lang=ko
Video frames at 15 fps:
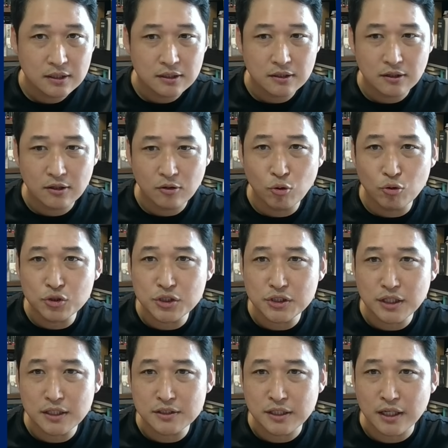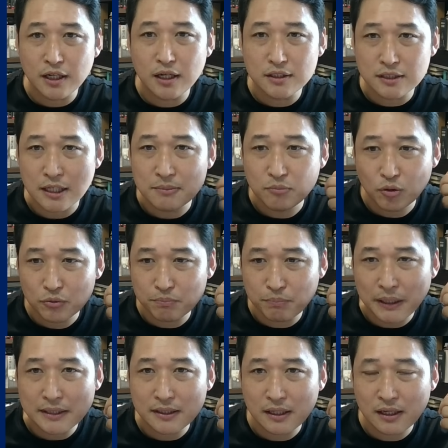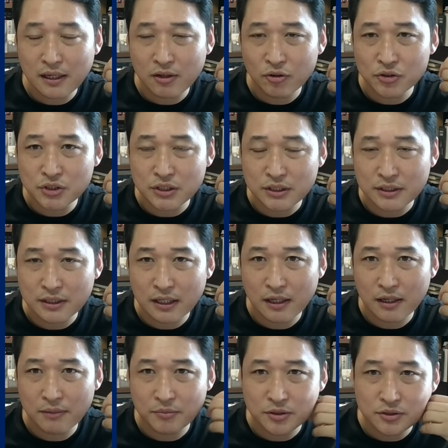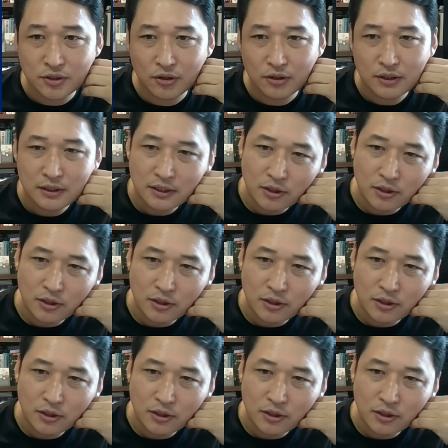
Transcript: 어, 혹시나 제가 잘못 판단한 것이 있나 하면서